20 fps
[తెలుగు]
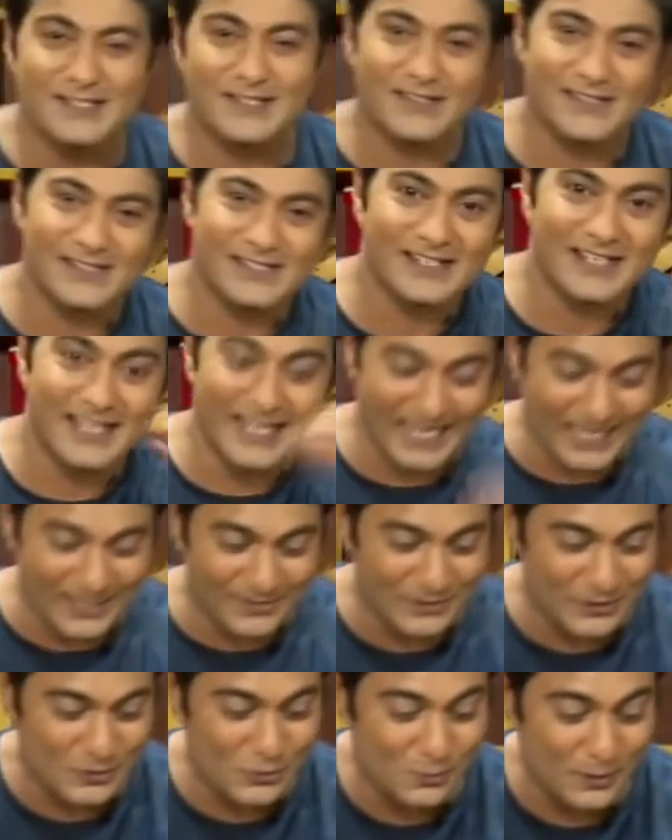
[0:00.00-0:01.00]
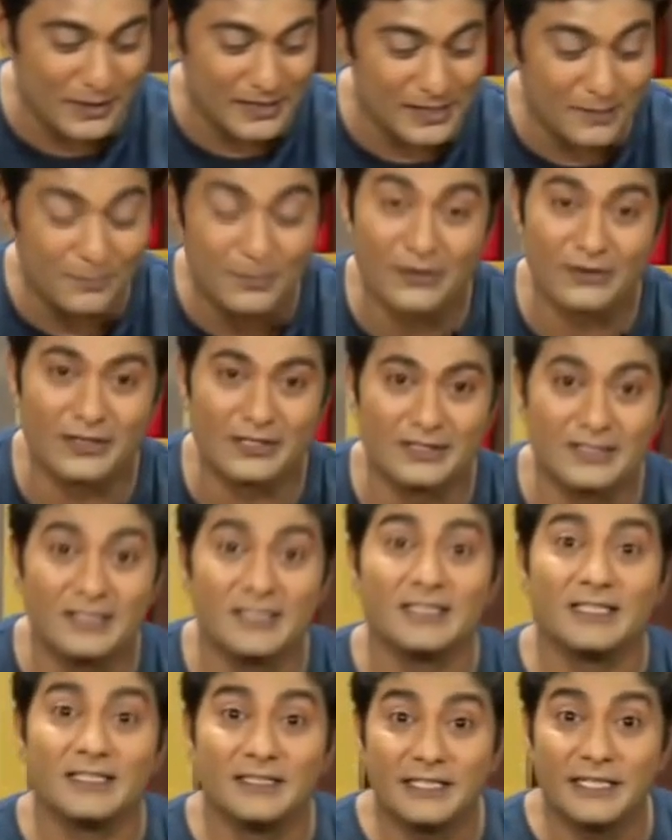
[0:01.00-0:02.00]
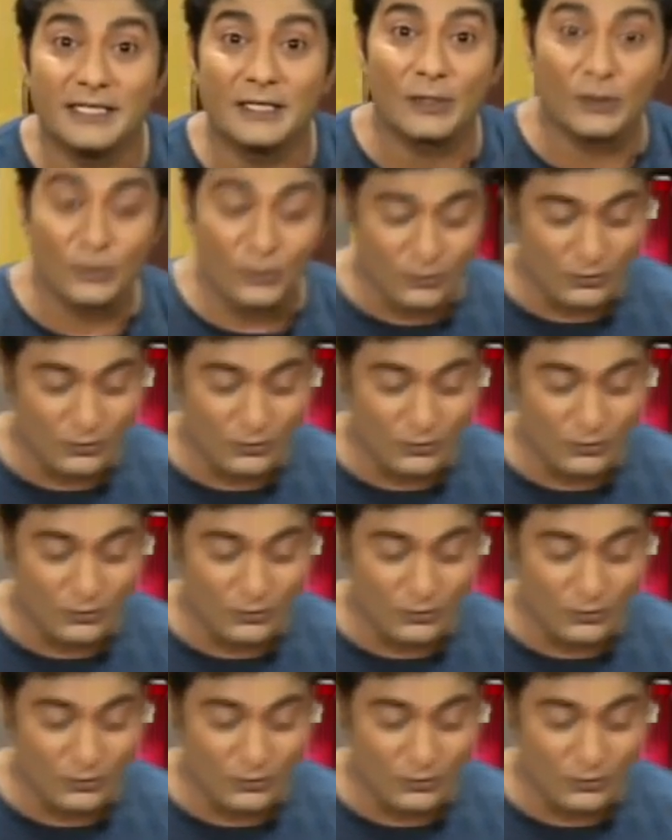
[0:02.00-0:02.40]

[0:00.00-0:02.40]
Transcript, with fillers: సో కొంచెం కారం ఎక్కువ పడినా పర్వాలేదు దీంట్లో